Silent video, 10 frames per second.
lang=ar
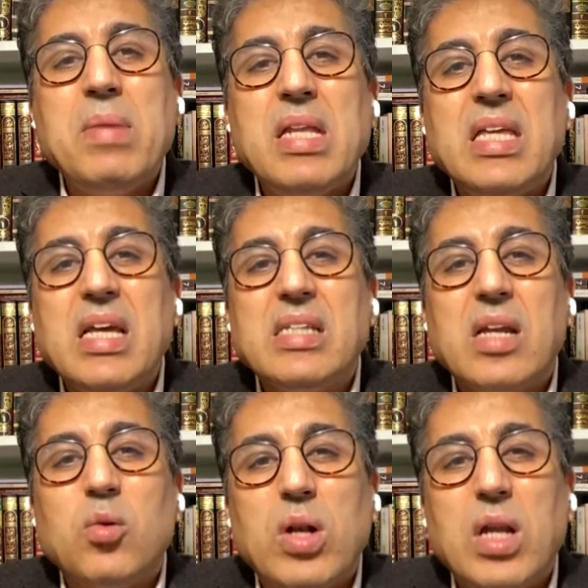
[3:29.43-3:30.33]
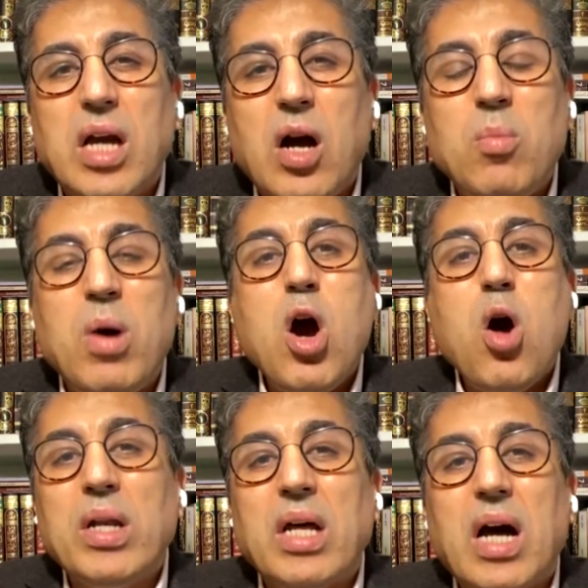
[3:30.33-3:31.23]
يمينيه كل يوم
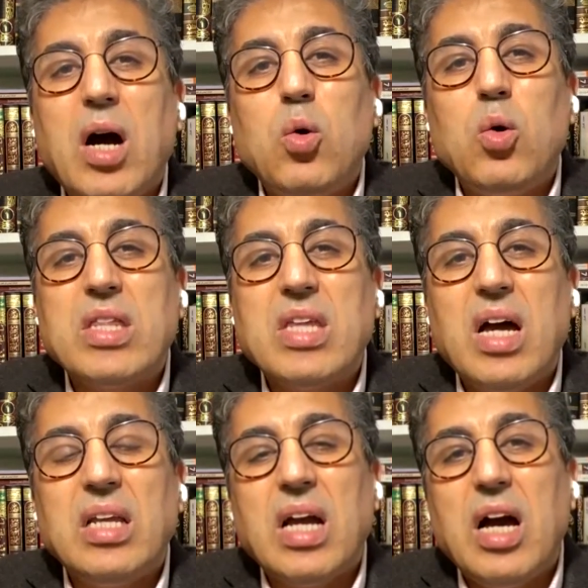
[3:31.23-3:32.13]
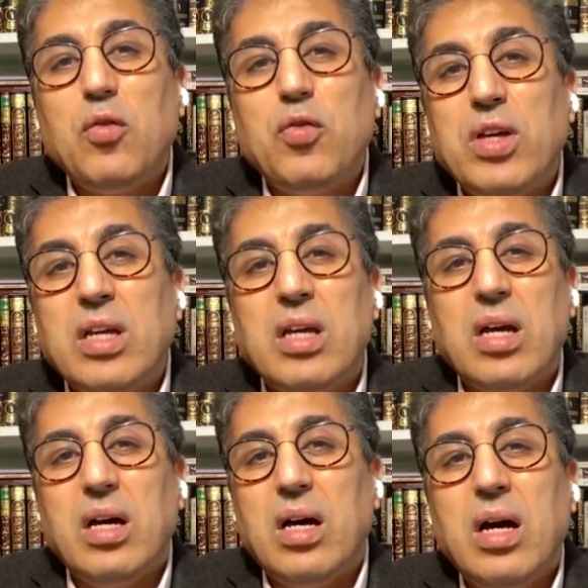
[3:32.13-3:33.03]
ونراه كذلك
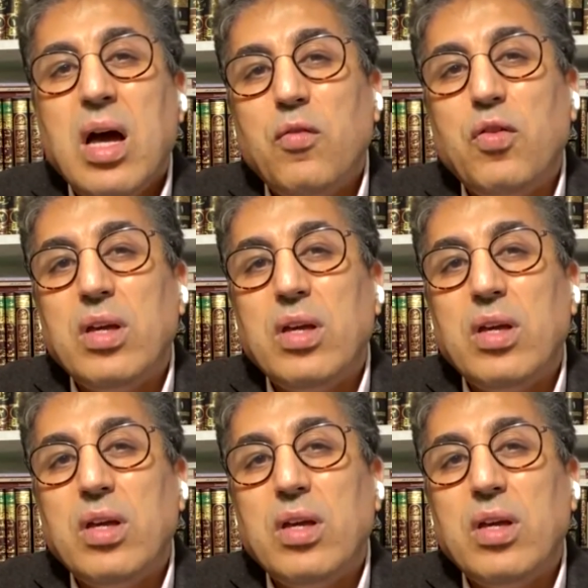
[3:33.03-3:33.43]
في آه،